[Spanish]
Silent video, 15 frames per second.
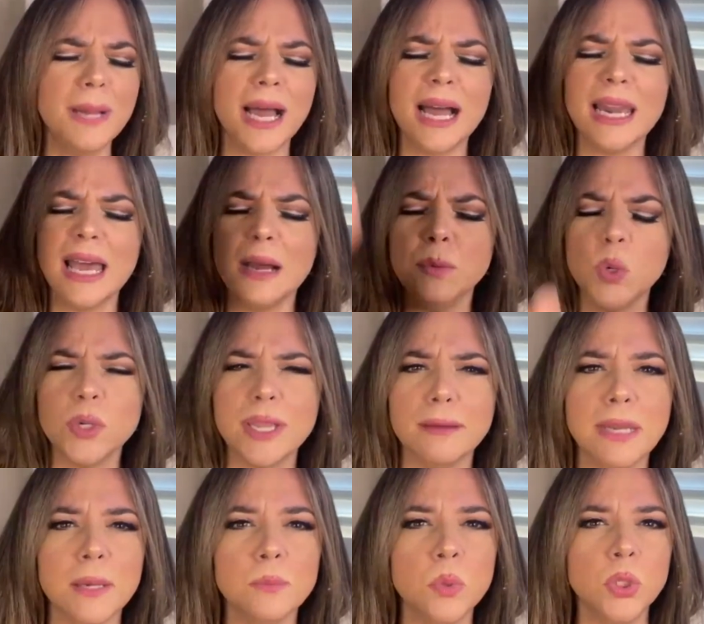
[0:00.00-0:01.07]
baja la voz, que
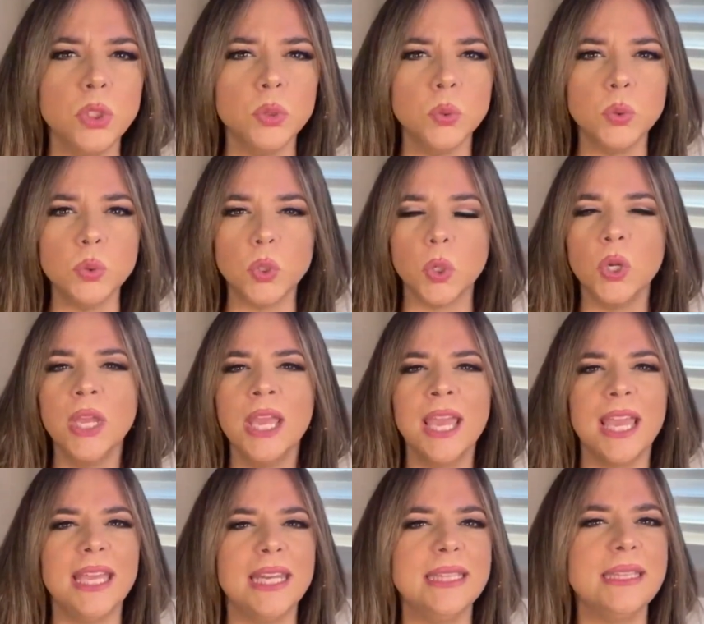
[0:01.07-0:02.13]
hablas muy duro,
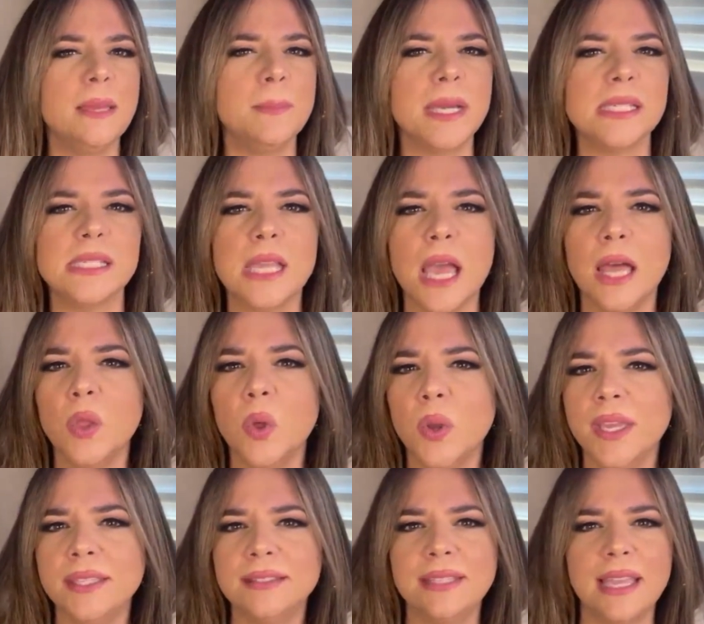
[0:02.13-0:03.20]
eres
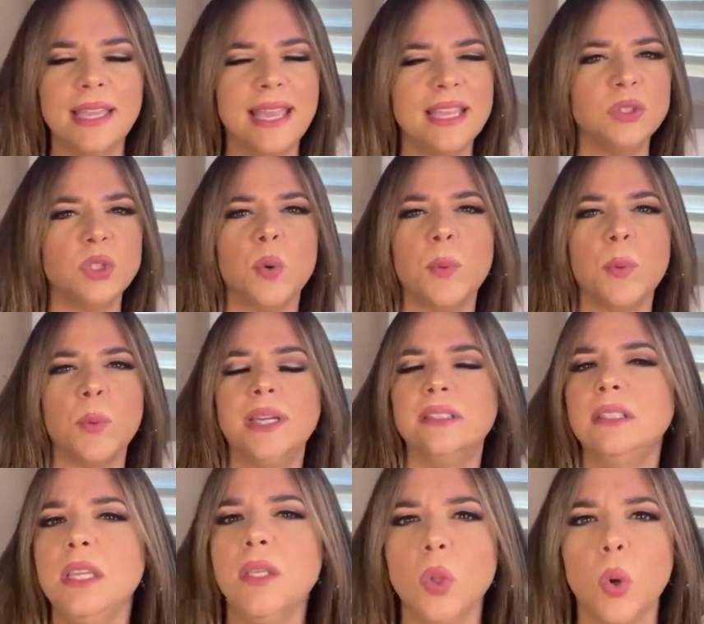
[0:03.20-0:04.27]
demasiado este,
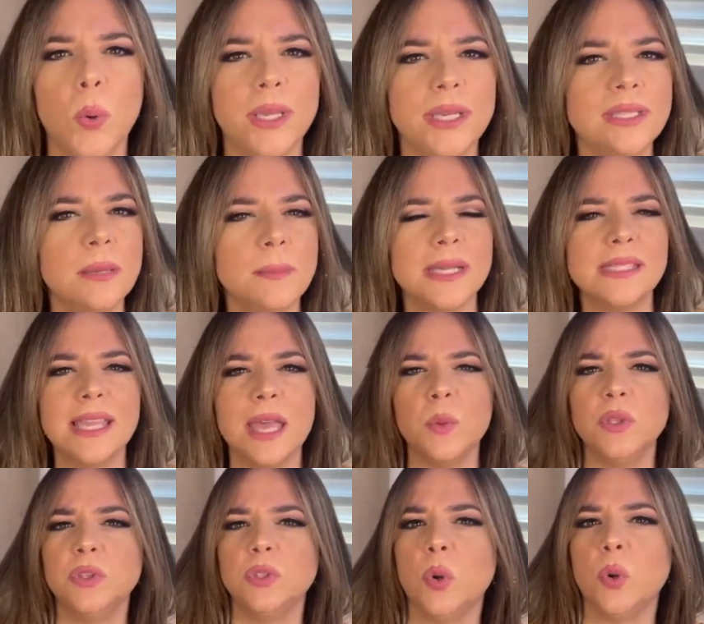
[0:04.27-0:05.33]
extrovertido o eres
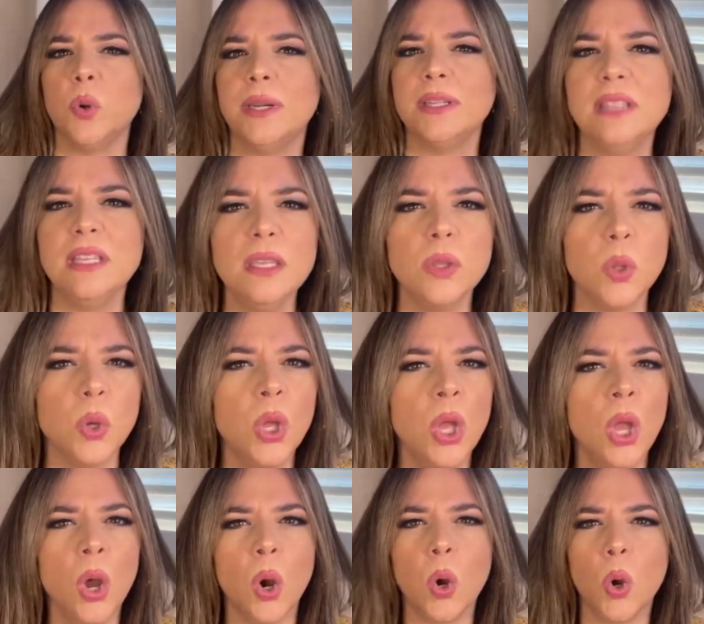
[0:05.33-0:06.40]
demasiado introvertido
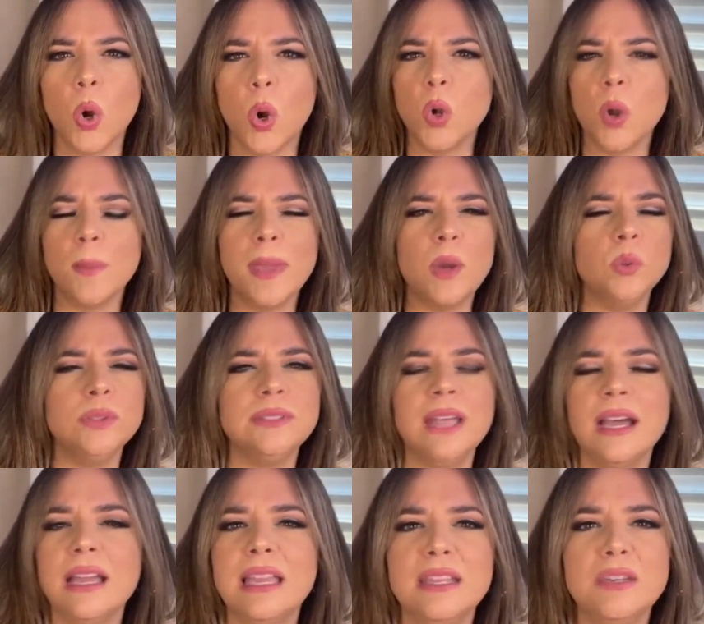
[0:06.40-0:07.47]
o, no me
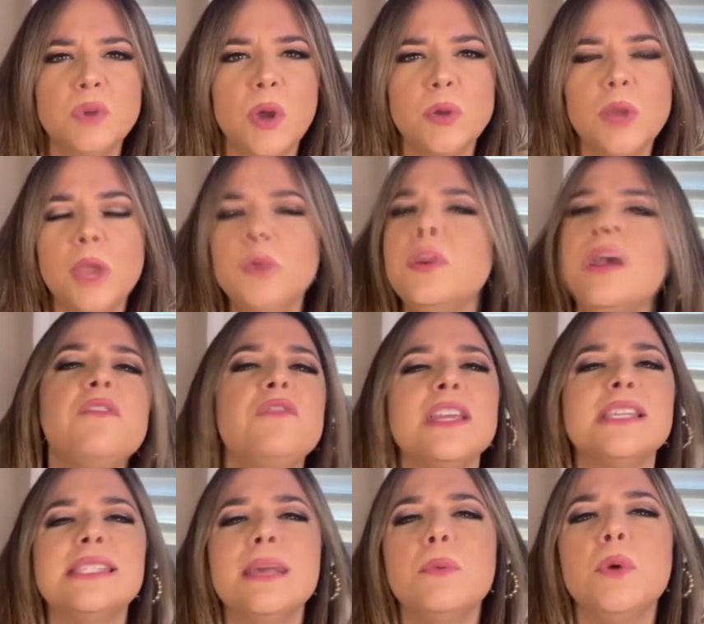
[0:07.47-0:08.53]
gusta, eh, no, no, hay una
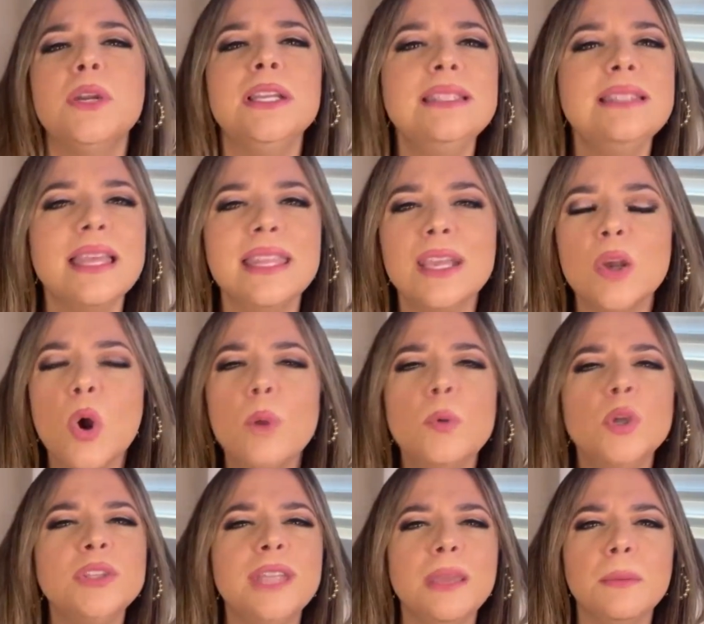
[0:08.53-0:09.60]
frase bonita de
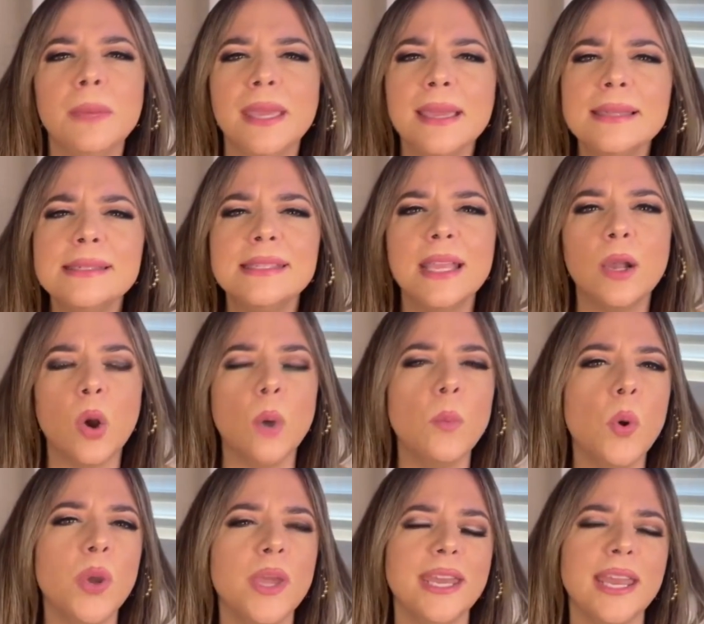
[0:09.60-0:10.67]
cómo te ves, de
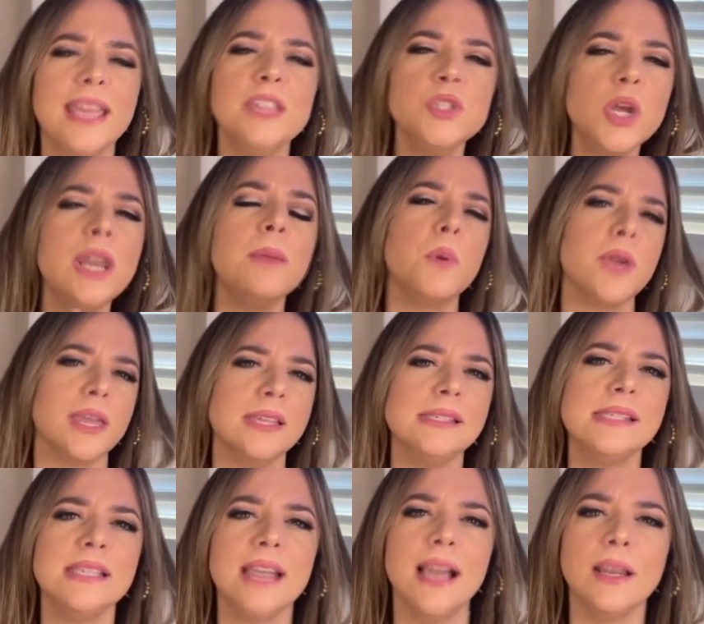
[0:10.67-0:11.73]
cómo eres. Y yo les voy a
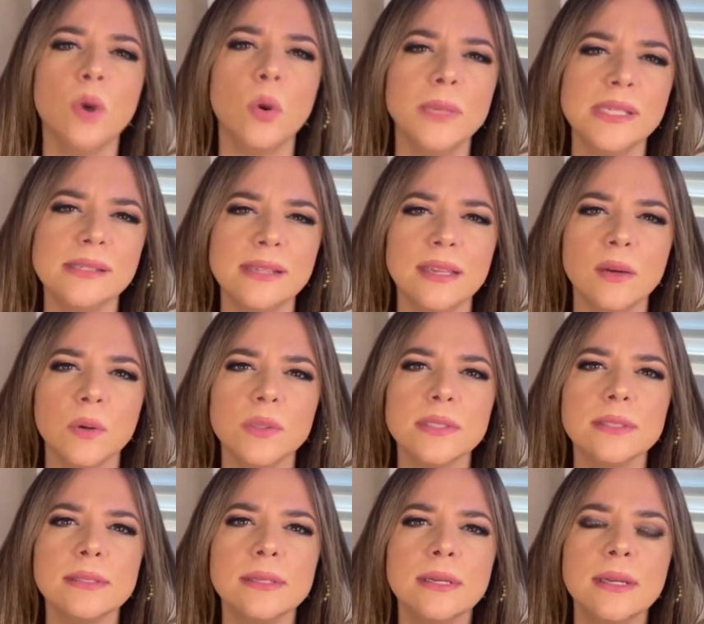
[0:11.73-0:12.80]
decir algo, mis
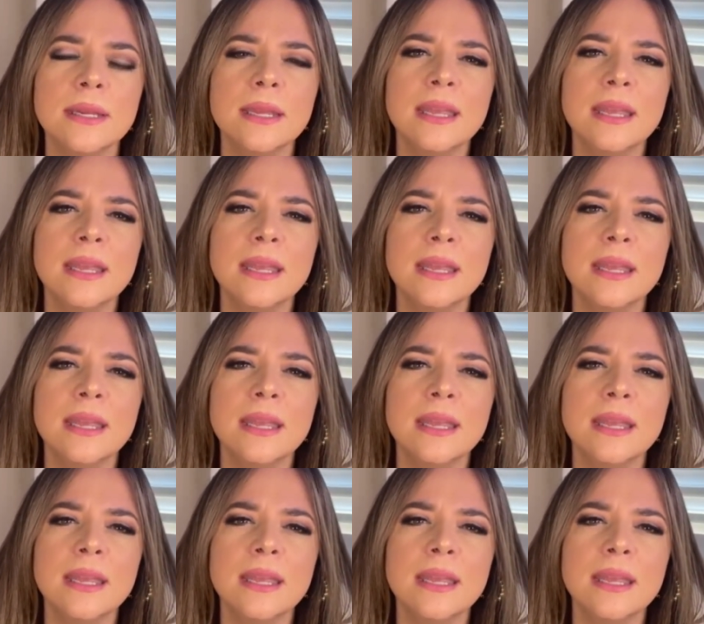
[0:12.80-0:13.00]
hijos.